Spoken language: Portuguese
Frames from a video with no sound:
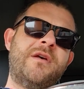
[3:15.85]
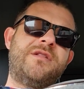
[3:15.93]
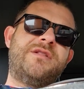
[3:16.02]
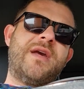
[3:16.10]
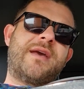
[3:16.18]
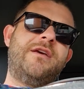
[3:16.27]

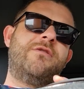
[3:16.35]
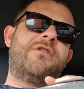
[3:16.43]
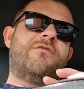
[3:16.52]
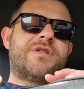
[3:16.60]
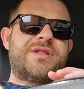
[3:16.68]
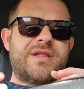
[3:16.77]
se aquilo
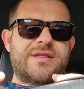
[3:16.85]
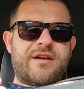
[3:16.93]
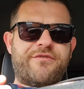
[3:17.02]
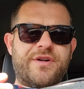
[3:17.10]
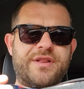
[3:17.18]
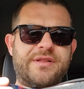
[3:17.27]
que você
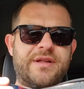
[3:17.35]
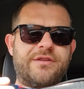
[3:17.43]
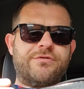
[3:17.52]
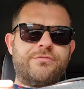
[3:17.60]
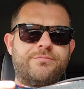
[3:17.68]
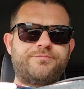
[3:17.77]
está
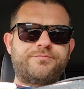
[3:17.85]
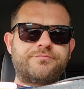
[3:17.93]
fazendo